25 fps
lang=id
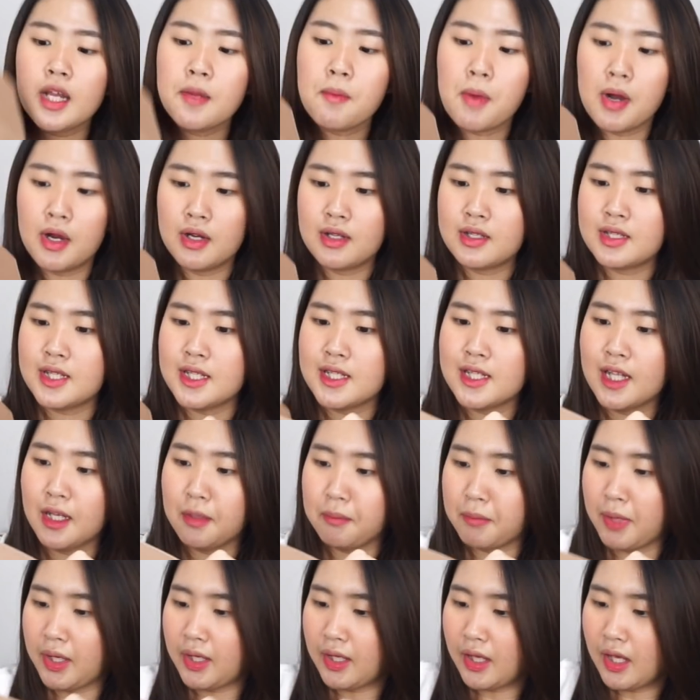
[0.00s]
banget sih sling
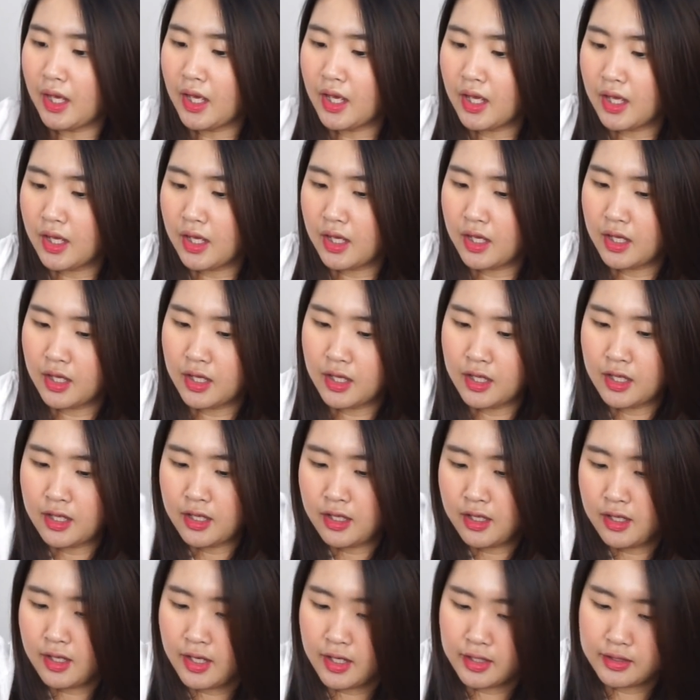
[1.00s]
bagnya
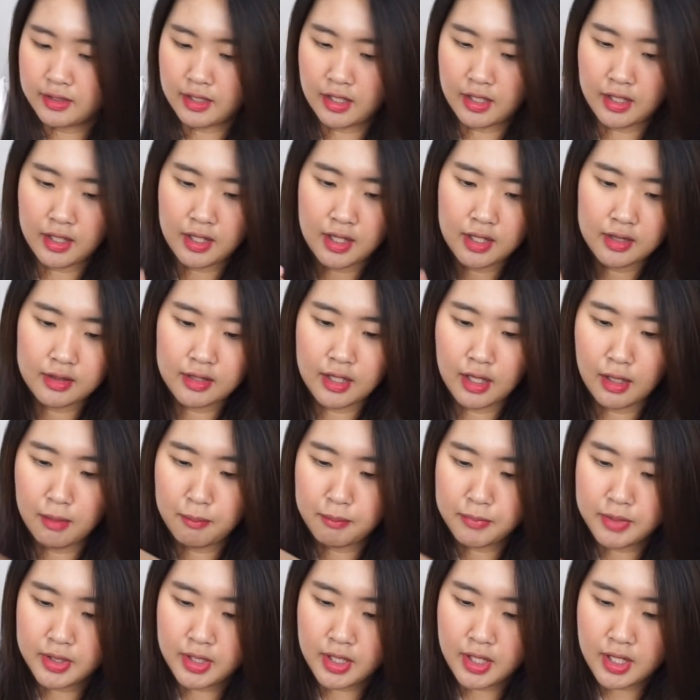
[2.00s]
kita lihat
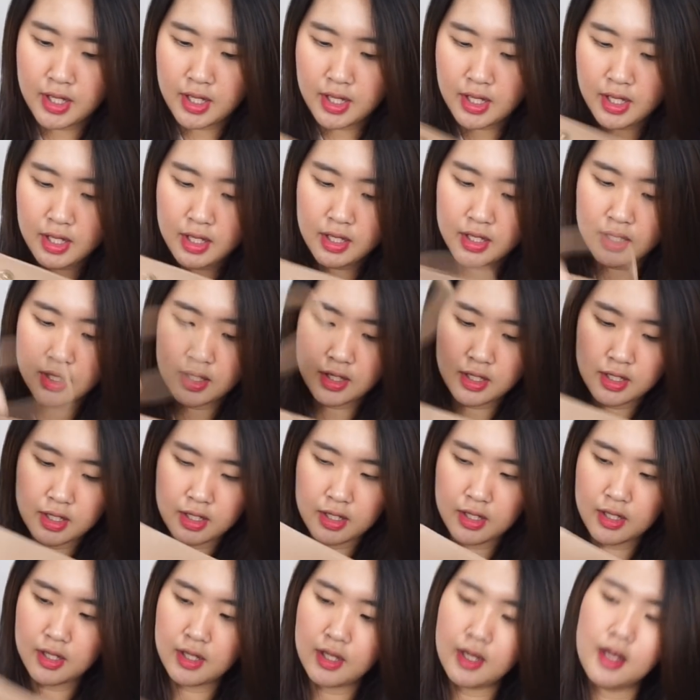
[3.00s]
dalamnya
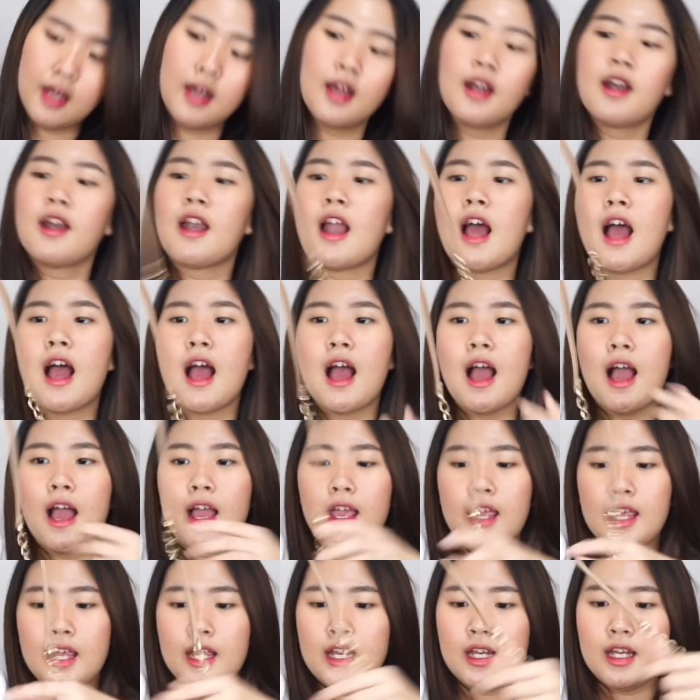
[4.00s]
nah
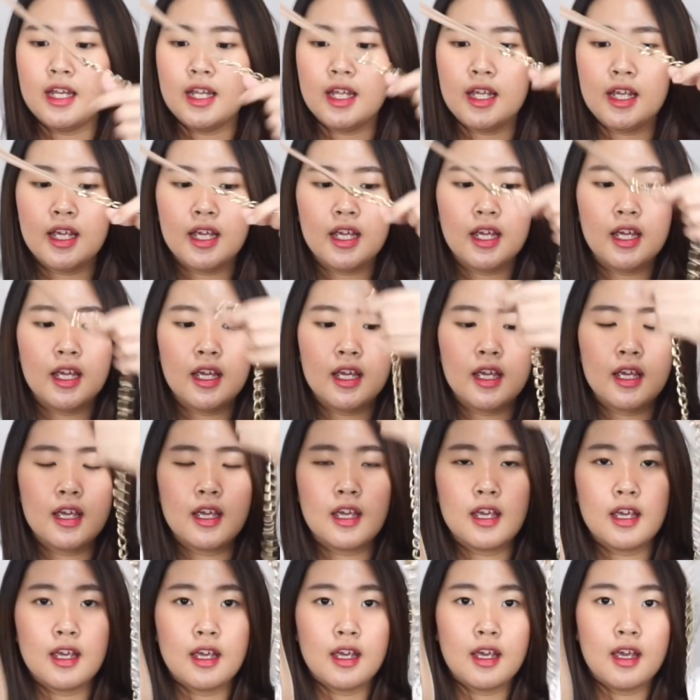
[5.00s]
ini
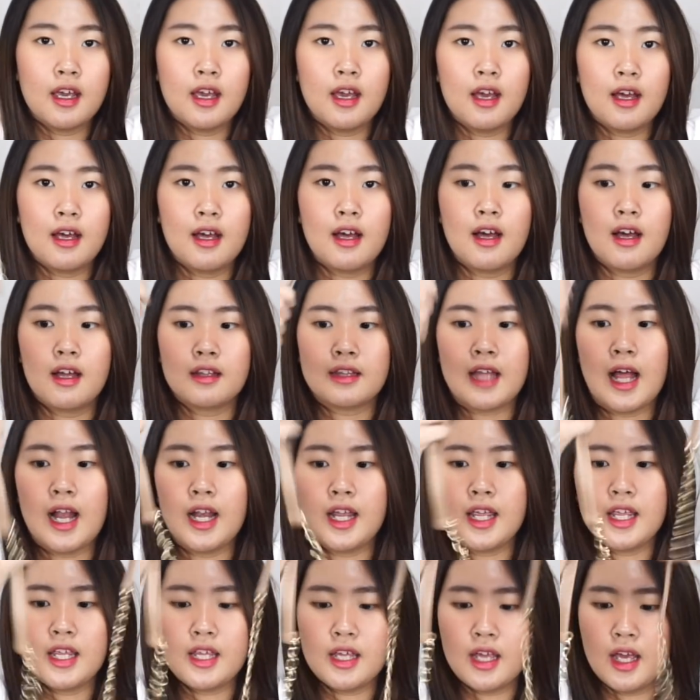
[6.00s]

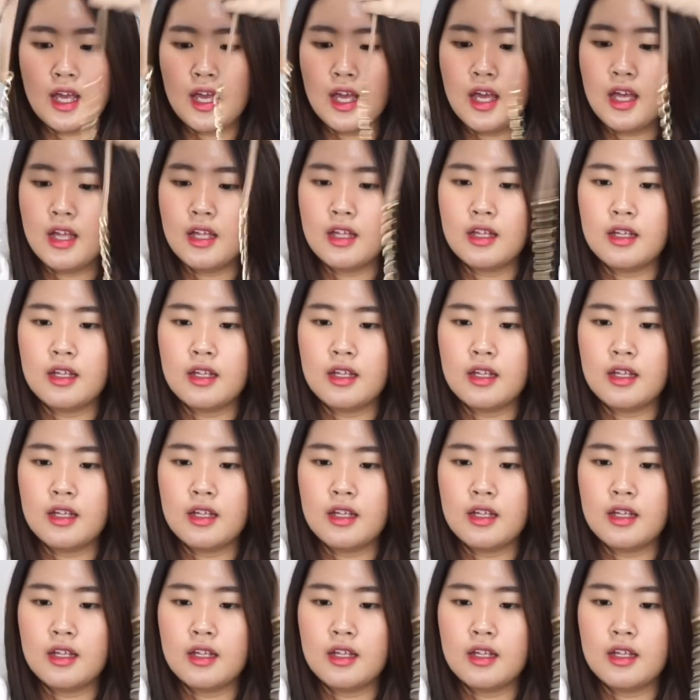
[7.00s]
talinya